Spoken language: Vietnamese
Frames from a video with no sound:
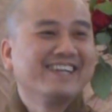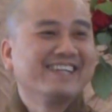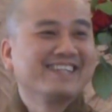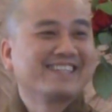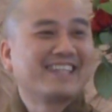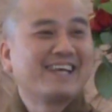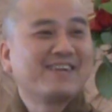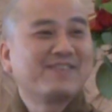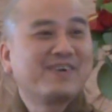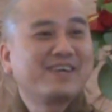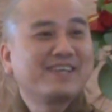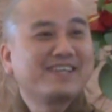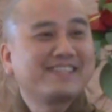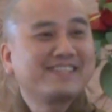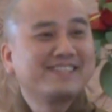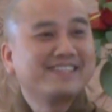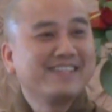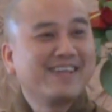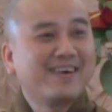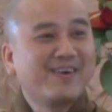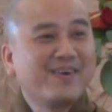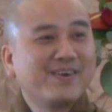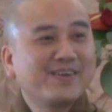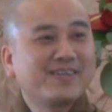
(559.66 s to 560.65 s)
người ta phải
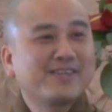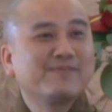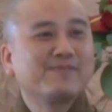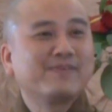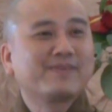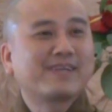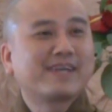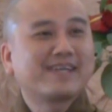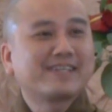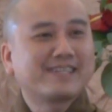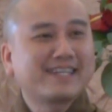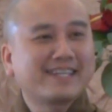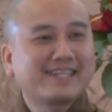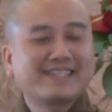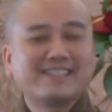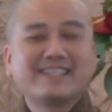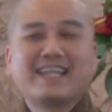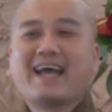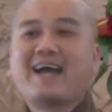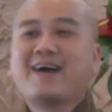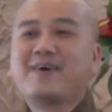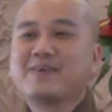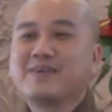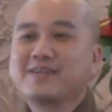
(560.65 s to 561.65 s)
nói cho mình cái
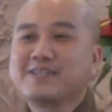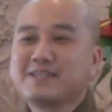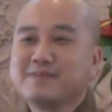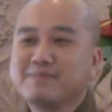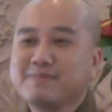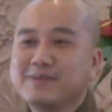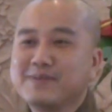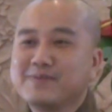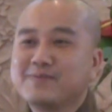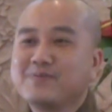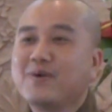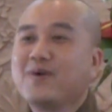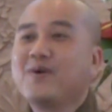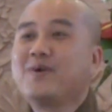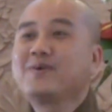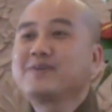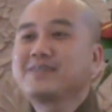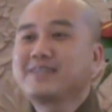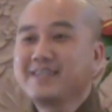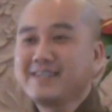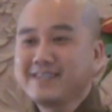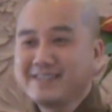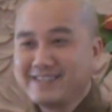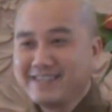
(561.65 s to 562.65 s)
cách nào để cho mình
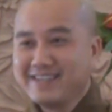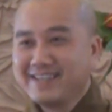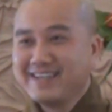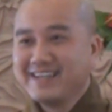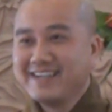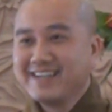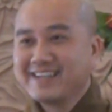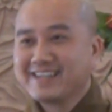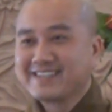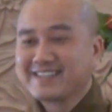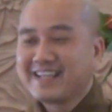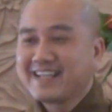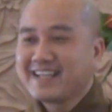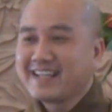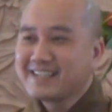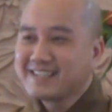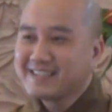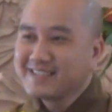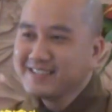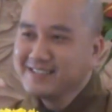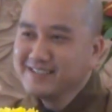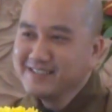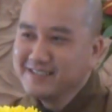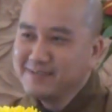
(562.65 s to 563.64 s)
vô chứ người ta
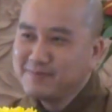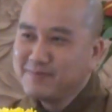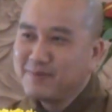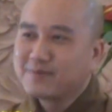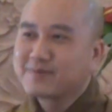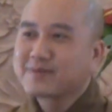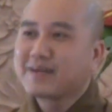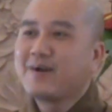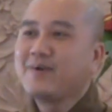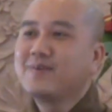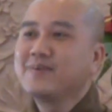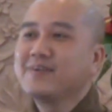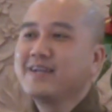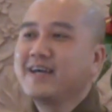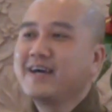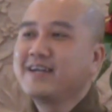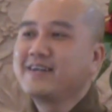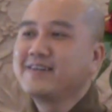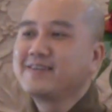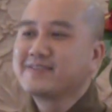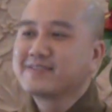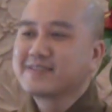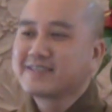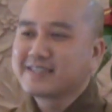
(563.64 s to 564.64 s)
đưa một câu
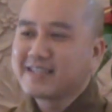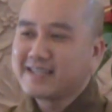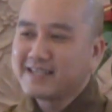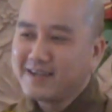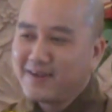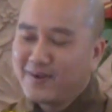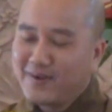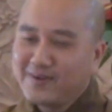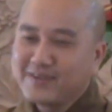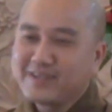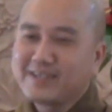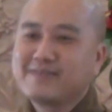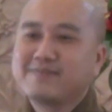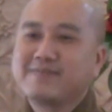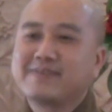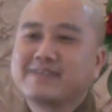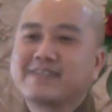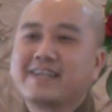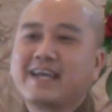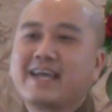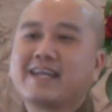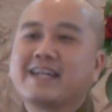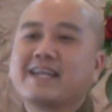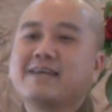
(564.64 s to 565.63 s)
lên rồi người ta nói cho
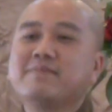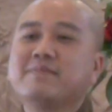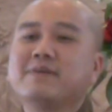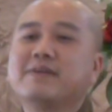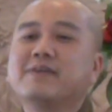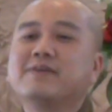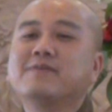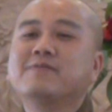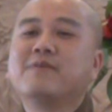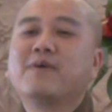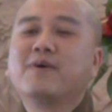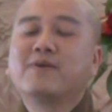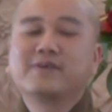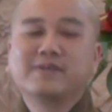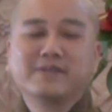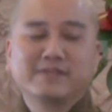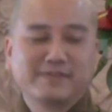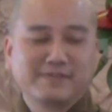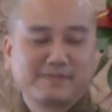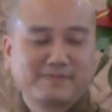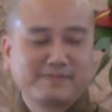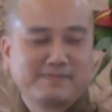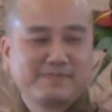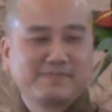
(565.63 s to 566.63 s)
mình nghe để mình đi vô
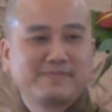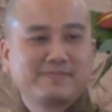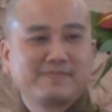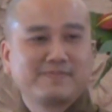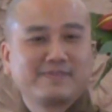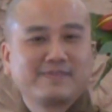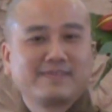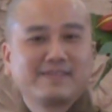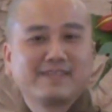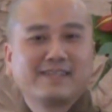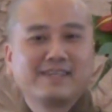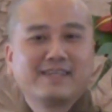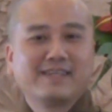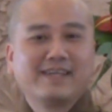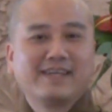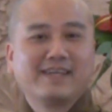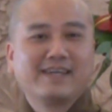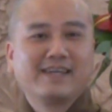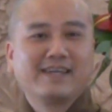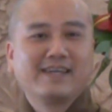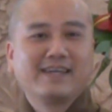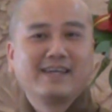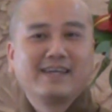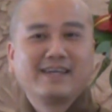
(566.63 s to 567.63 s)
được
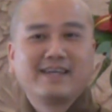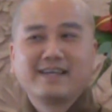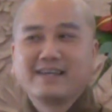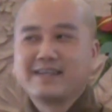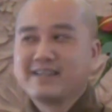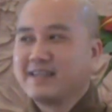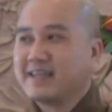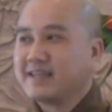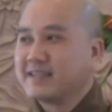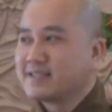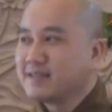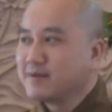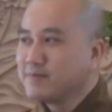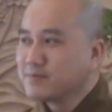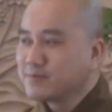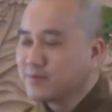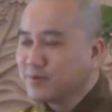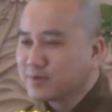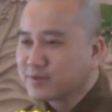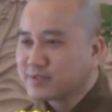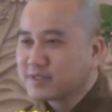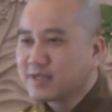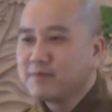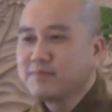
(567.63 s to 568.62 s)
thì
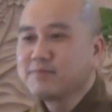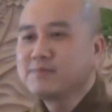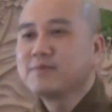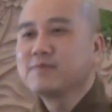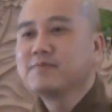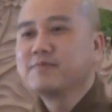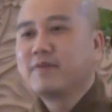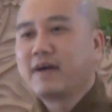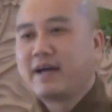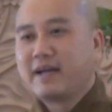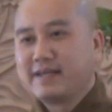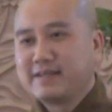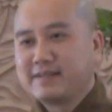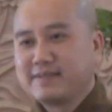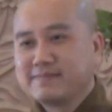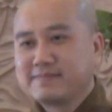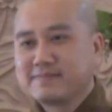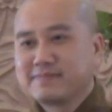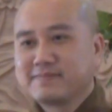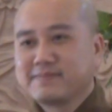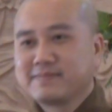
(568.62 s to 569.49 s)
trong cuộc sống cũng vậy